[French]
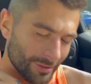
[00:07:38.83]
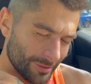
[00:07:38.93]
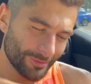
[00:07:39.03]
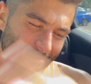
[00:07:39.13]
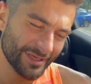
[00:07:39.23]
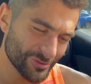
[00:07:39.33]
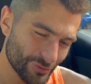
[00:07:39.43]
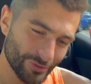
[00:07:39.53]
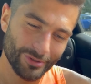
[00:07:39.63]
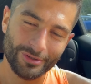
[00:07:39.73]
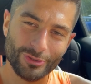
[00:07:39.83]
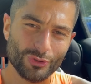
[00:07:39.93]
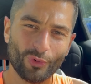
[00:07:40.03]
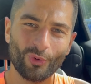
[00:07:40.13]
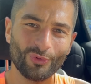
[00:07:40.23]
Euh, bien sûr, euh, je suis
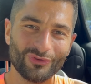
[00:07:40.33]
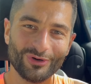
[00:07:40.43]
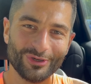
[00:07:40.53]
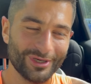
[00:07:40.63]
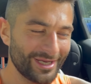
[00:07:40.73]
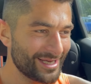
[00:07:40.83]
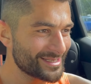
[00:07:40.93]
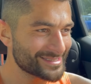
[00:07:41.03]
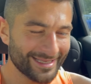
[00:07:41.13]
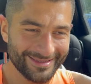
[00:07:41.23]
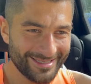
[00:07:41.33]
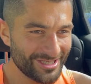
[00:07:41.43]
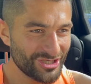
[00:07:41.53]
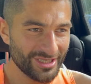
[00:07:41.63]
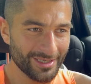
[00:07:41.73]
trop content. Ça
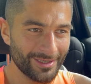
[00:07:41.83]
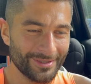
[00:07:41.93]
déchire.